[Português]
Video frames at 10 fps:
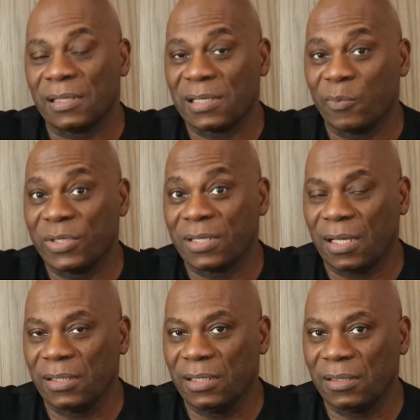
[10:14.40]
nessa
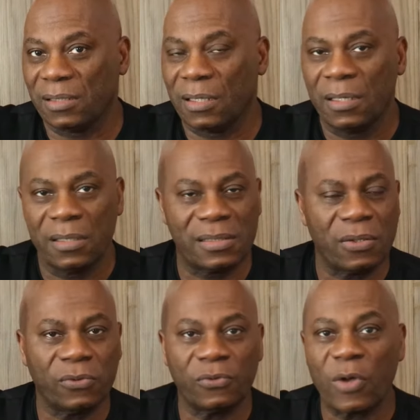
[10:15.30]
música linda, que
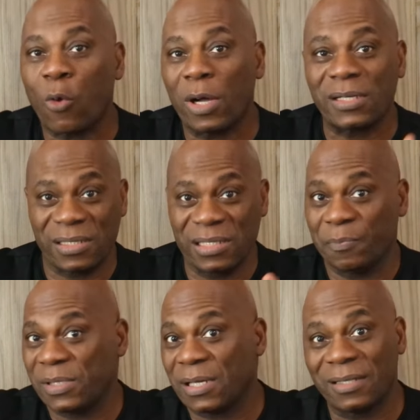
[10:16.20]
são tudo acordes
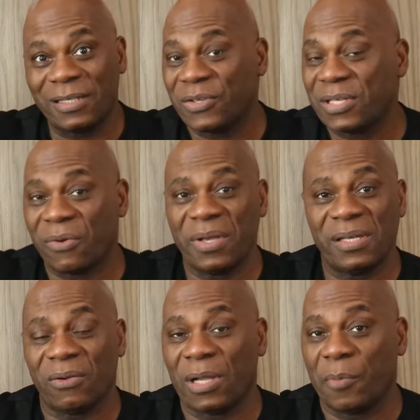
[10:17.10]
simples, acredito que você
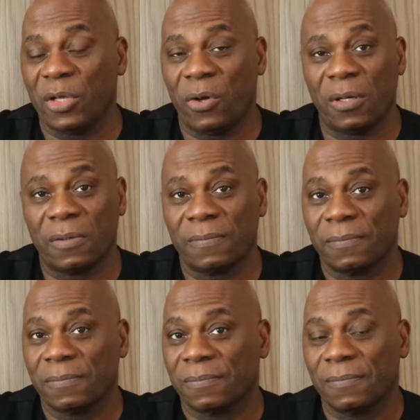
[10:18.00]
conheça. Lá menor,
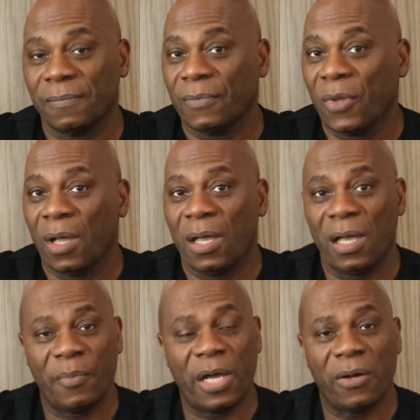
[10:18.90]

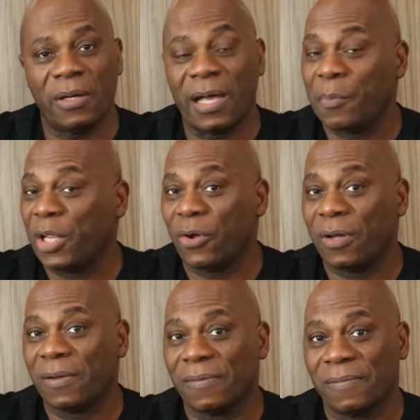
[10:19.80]
Ré maior, Ré menor